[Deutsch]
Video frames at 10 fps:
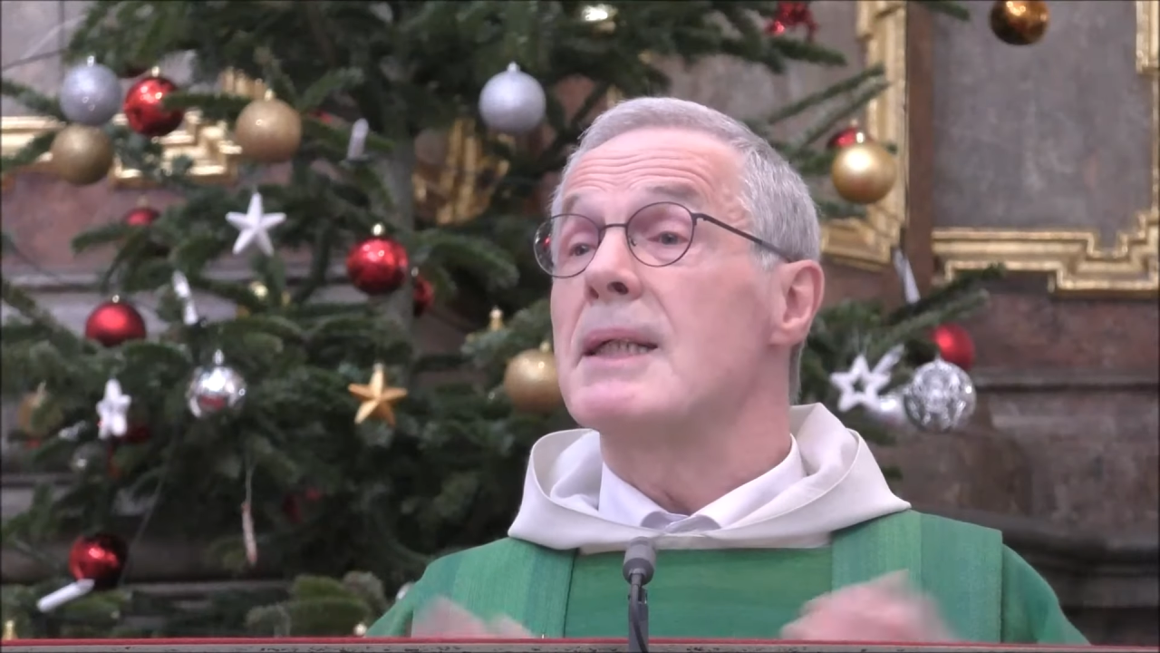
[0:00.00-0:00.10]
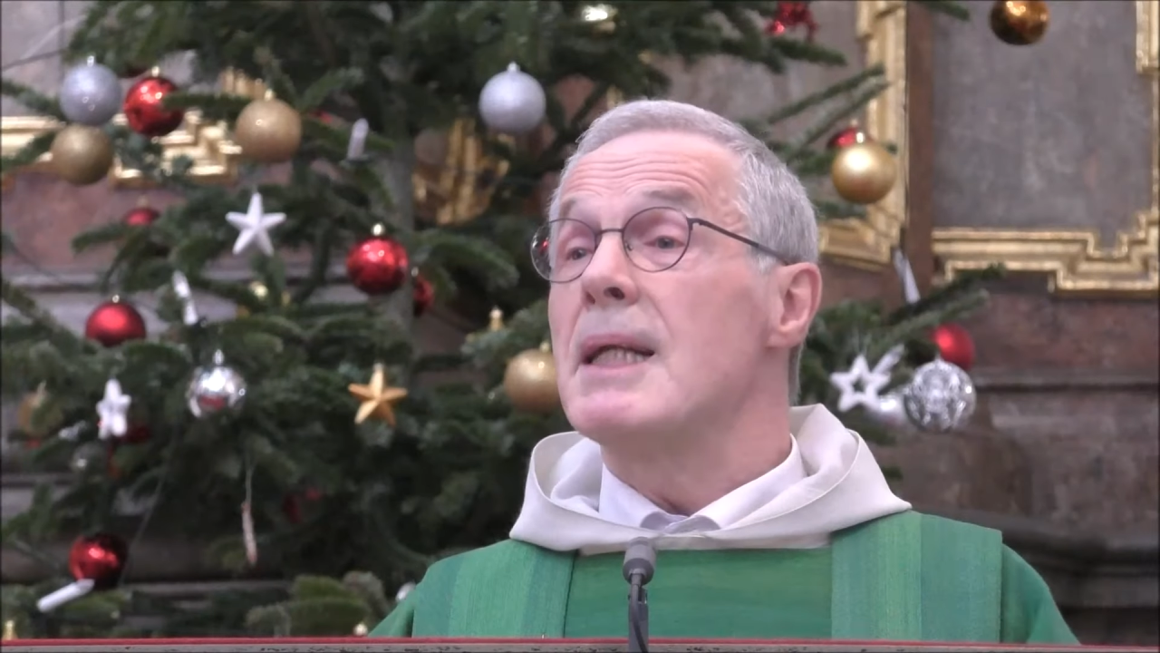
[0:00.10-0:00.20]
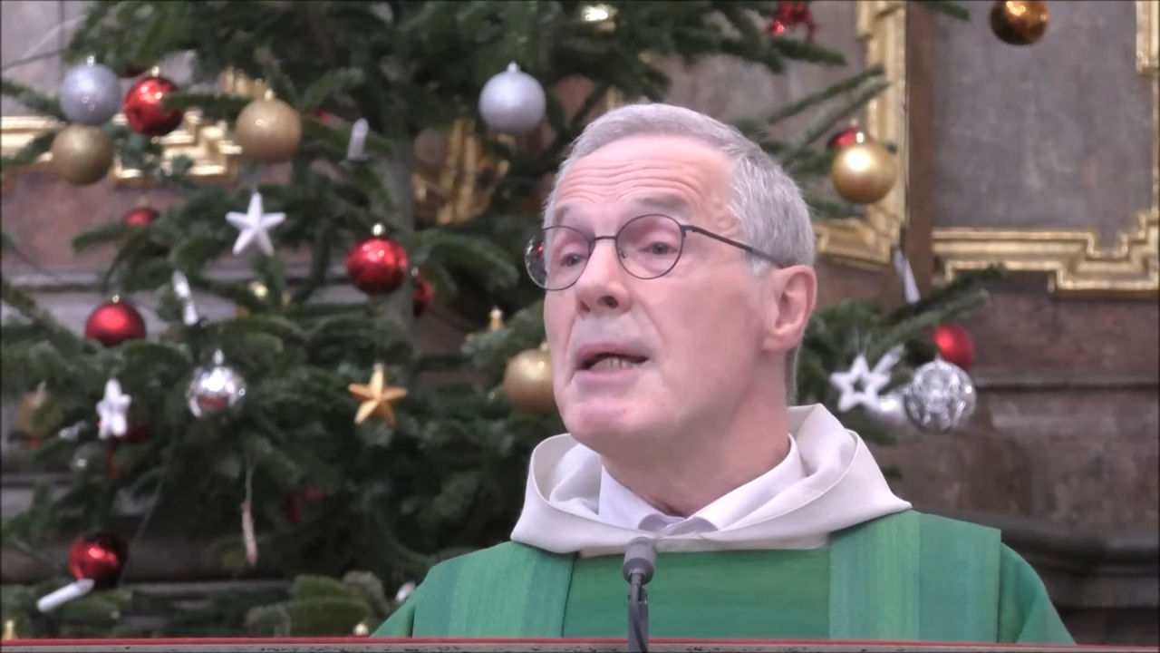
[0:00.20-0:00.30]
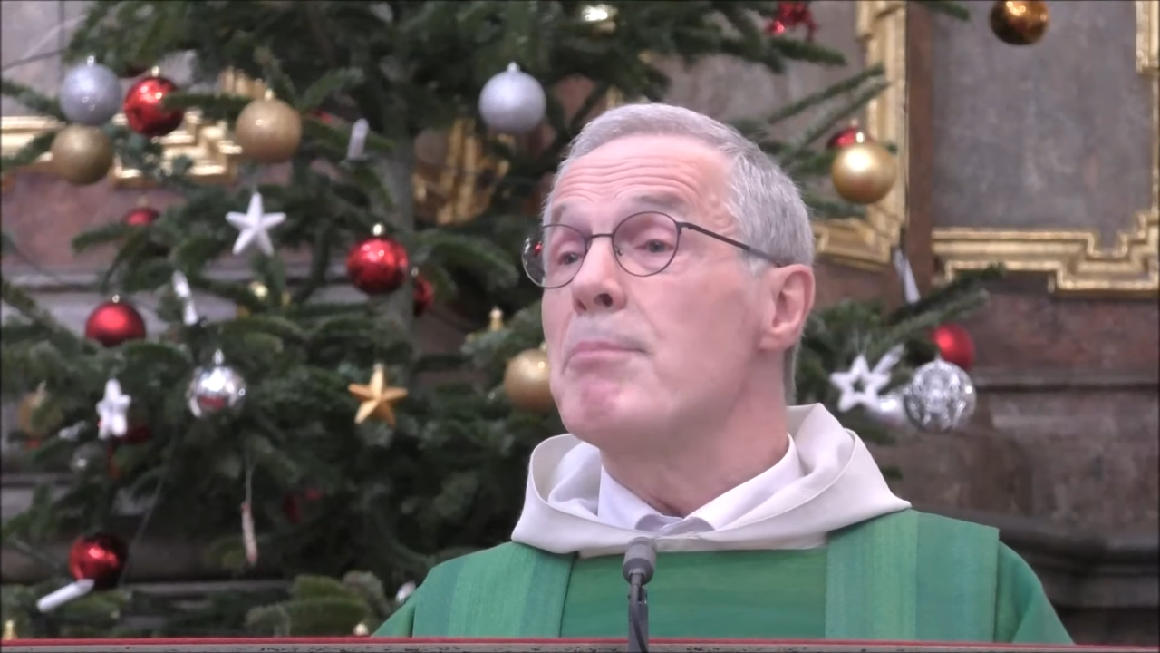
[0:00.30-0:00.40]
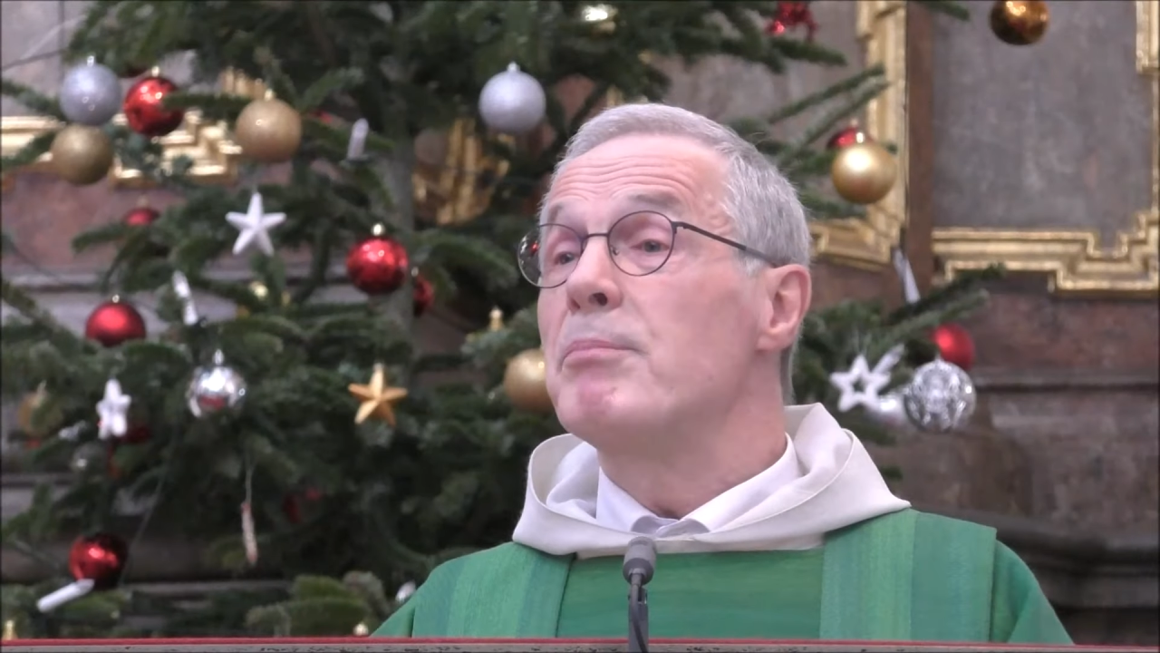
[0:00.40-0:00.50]

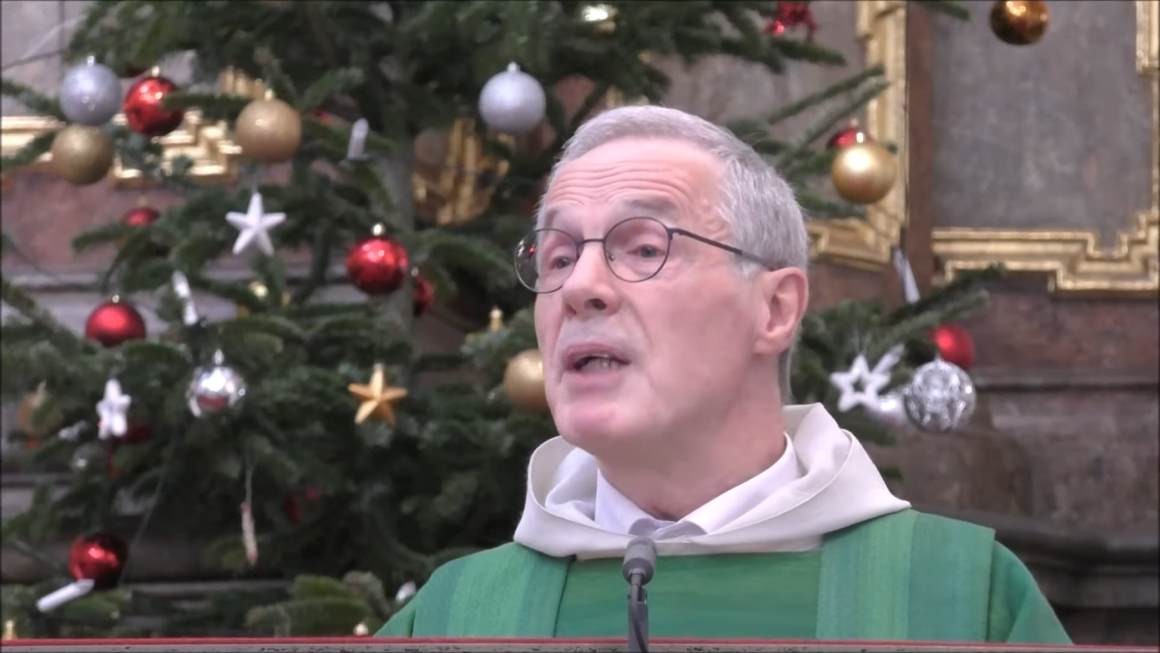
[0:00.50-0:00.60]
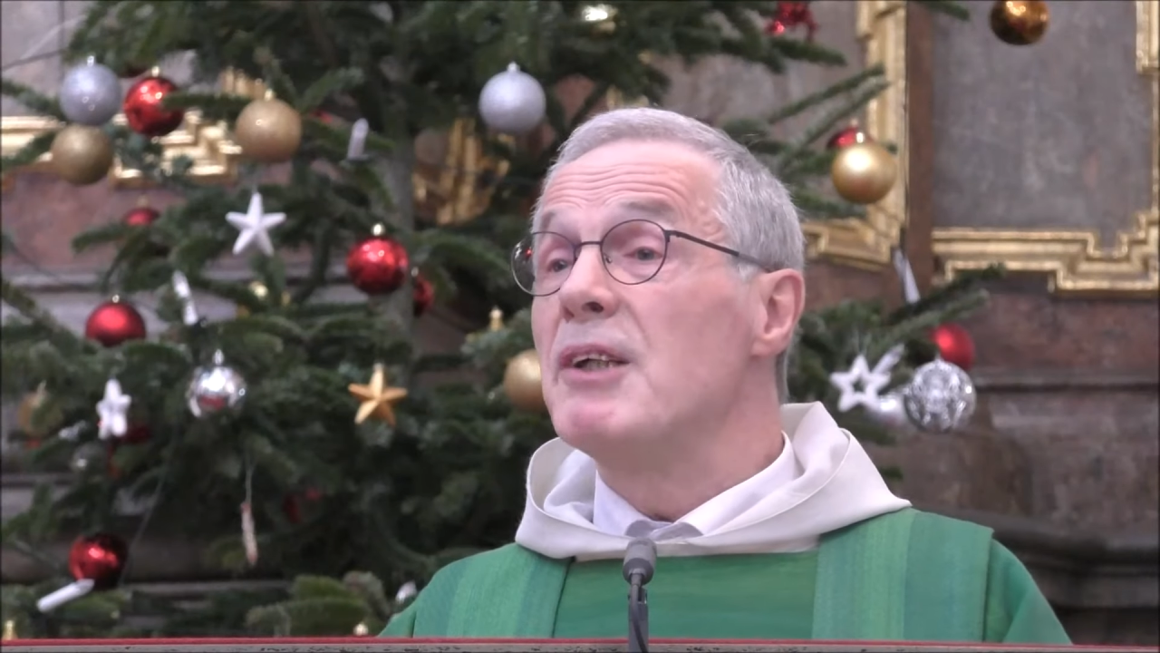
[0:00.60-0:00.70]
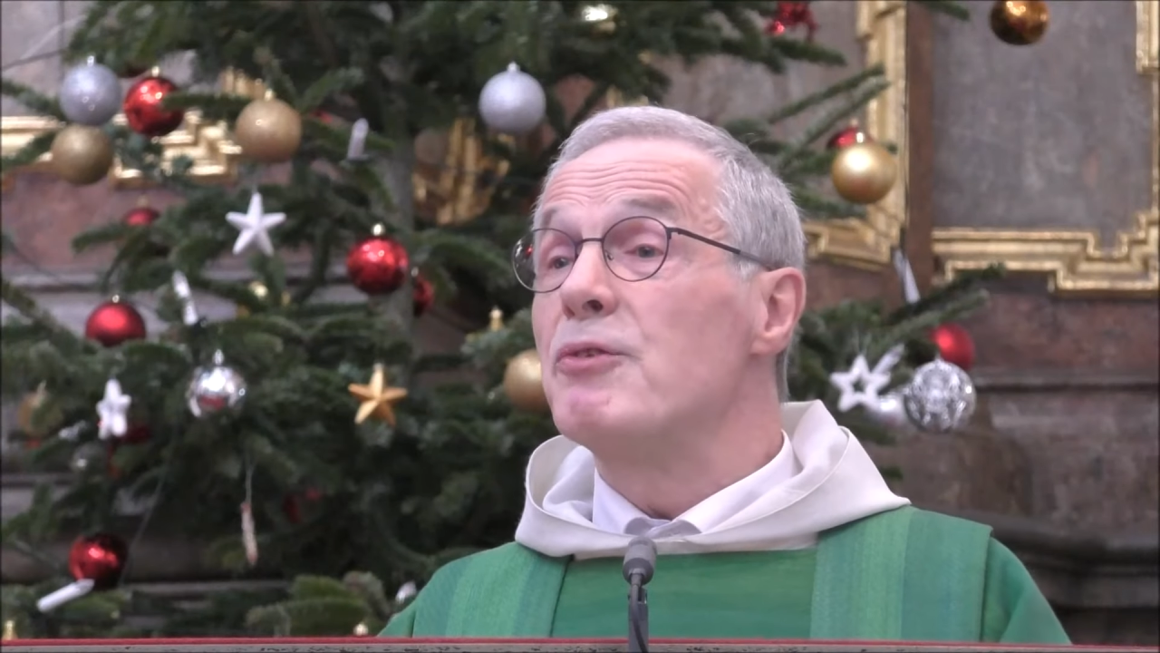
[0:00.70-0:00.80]
das Leben